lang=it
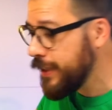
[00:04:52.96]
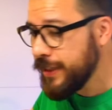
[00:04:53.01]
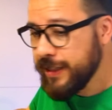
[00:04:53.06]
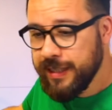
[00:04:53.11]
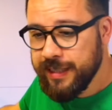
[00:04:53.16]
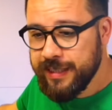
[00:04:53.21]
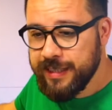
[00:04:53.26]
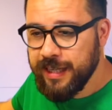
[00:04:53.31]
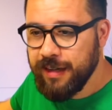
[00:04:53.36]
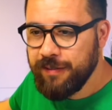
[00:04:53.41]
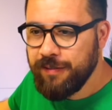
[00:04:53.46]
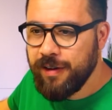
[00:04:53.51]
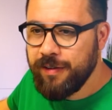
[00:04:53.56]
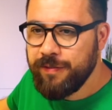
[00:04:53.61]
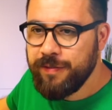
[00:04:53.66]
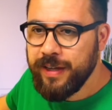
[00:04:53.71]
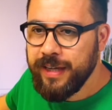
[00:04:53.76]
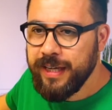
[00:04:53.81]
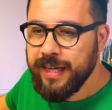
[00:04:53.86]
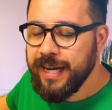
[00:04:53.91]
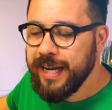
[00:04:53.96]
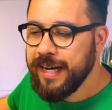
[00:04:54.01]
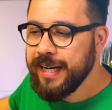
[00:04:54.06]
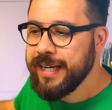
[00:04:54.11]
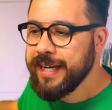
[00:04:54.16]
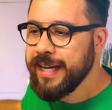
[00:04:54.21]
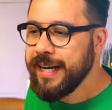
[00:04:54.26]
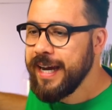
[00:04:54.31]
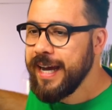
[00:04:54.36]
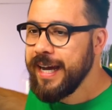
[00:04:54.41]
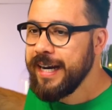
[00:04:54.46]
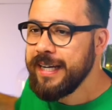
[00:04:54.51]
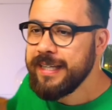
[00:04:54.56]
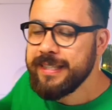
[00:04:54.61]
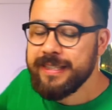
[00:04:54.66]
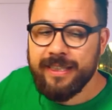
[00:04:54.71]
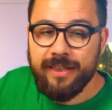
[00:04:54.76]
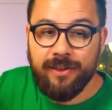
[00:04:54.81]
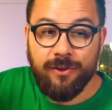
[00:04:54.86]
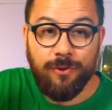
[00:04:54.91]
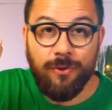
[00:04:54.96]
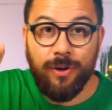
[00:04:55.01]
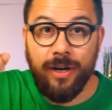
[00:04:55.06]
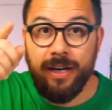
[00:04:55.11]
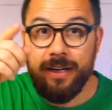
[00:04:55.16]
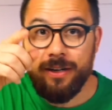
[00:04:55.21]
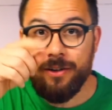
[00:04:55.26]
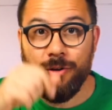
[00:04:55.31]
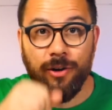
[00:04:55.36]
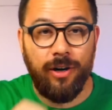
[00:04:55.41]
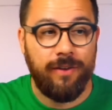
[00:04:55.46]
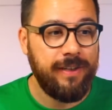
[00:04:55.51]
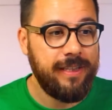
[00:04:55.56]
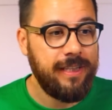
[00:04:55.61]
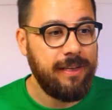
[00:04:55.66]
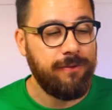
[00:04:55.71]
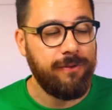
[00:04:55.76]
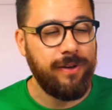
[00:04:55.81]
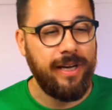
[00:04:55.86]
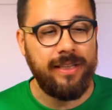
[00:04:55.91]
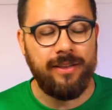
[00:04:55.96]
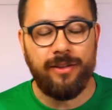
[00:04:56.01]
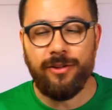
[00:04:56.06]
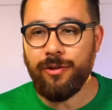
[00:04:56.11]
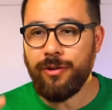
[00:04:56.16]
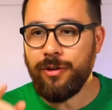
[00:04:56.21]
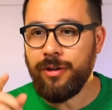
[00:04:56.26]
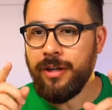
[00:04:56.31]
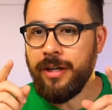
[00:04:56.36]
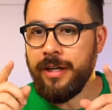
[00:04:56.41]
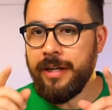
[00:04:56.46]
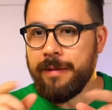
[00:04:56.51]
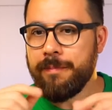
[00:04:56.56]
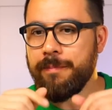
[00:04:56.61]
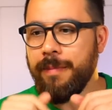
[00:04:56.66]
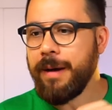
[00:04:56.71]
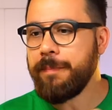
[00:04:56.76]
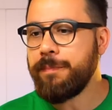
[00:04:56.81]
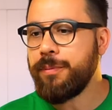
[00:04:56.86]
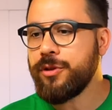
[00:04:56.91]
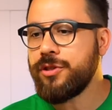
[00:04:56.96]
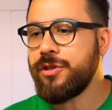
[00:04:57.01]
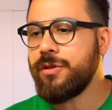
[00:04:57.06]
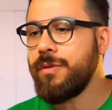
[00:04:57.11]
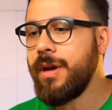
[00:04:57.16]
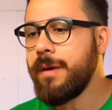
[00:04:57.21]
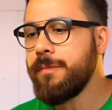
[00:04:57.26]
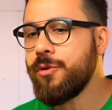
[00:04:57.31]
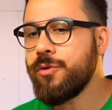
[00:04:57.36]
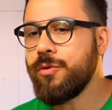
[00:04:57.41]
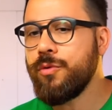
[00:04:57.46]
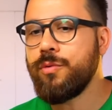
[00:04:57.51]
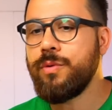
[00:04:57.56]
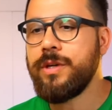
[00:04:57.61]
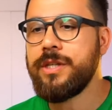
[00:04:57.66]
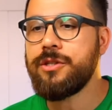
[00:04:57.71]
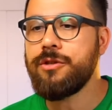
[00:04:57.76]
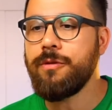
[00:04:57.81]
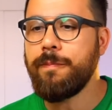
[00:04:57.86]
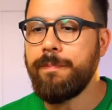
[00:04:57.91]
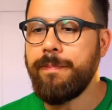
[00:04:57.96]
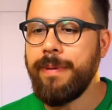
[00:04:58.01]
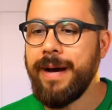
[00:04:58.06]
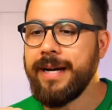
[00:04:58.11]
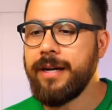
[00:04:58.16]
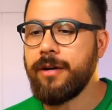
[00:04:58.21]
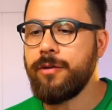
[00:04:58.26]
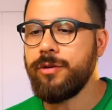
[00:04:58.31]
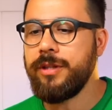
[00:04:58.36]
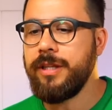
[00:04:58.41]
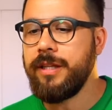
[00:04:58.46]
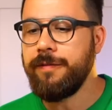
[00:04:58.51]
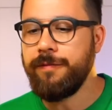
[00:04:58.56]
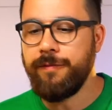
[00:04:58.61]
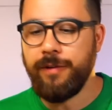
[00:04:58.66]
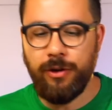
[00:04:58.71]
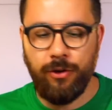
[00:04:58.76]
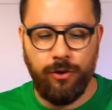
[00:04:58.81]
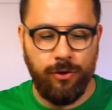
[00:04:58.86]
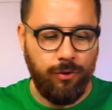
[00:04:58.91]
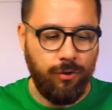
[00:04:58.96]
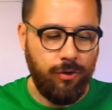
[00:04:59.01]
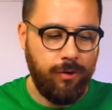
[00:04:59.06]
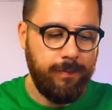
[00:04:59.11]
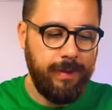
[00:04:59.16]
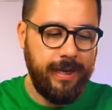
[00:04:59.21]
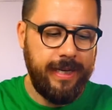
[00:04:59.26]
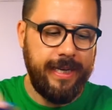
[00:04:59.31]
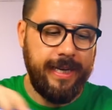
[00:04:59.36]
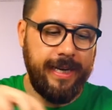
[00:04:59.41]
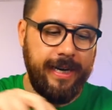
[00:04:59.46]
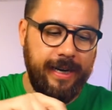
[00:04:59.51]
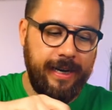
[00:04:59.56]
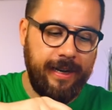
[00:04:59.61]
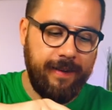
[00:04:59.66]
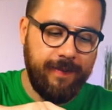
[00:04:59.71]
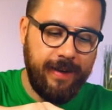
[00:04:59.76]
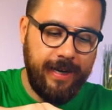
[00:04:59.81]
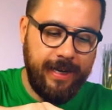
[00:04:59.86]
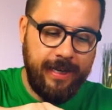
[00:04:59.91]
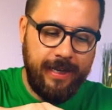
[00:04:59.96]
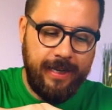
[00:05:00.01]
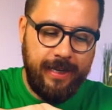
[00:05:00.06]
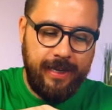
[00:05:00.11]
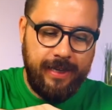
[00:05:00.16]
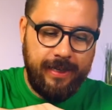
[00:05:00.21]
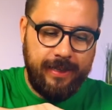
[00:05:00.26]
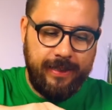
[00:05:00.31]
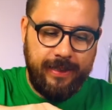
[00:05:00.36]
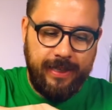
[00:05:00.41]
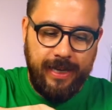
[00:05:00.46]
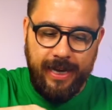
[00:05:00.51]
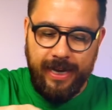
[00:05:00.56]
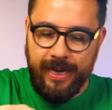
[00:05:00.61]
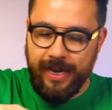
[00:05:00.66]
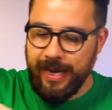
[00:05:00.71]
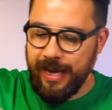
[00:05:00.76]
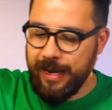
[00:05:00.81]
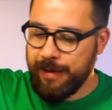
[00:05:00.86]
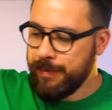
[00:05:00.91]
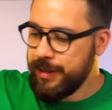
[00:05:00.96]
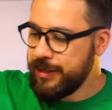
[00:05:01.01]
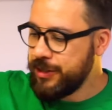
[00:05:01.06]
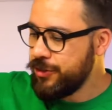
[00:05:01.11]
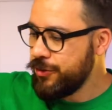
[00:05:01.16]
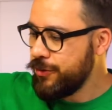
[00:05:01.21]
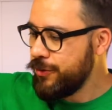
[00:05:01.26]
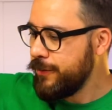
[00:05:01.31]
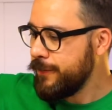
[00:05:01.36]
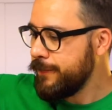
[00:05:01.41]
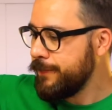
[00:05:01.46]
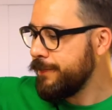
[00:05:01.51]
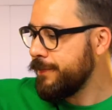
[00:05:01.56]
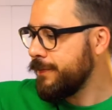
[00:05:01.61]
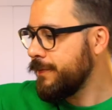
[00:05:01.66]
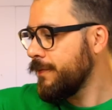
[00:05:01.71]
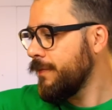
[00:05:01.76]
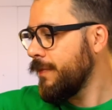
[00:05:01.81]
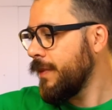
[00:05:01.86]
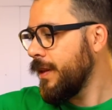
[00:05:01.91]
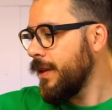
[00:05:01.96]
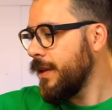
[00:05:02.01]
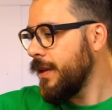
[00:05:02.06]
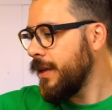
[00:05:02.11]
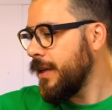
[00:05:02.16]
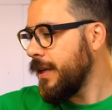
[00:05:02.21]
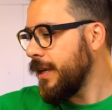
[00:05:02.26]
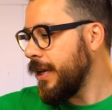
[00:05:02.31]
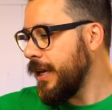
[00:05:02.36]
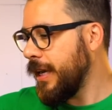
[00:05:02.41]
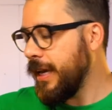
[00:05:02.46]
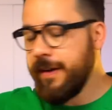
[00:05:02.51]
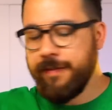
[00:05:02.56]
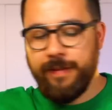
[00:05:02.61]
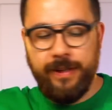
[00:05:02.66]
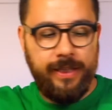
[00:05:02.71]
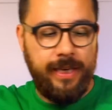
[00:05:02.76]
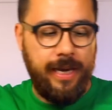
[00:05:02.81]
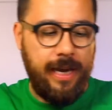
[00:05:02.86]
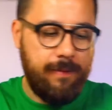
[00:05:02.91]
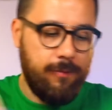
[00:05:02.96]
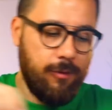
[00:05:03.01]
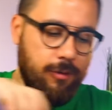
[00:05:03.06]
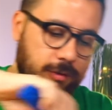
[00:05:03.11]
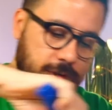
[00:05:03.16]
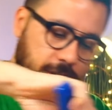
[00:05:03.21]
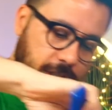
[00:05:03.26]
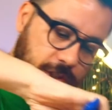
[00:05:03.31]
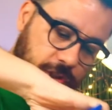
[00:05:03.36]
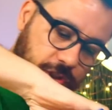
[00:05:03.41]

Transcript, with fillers: di iscrivervi al canale se ancora non l'avete fatto, ma proseguiamo con questo pacco davvero enorme che arriva da Amazon e vediamo cosa